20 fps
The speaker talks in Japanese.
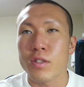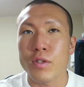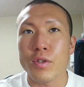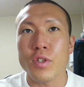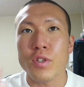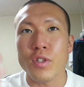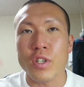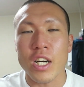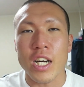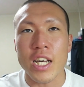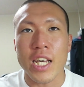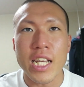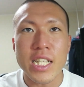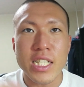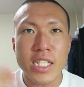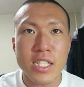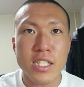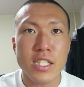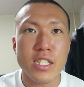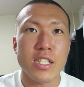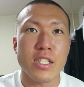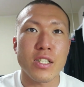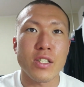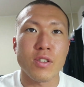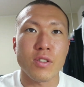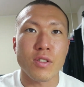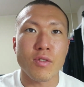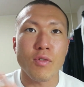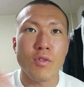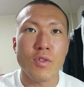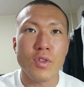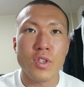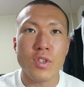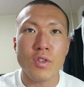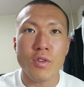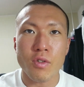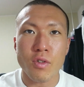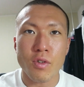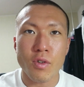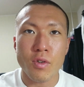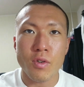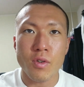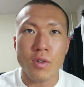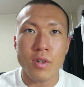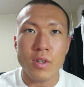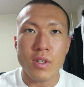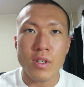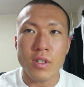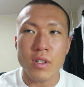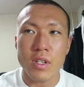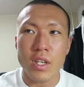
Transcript: ういうなんかエッチな、そういうことを、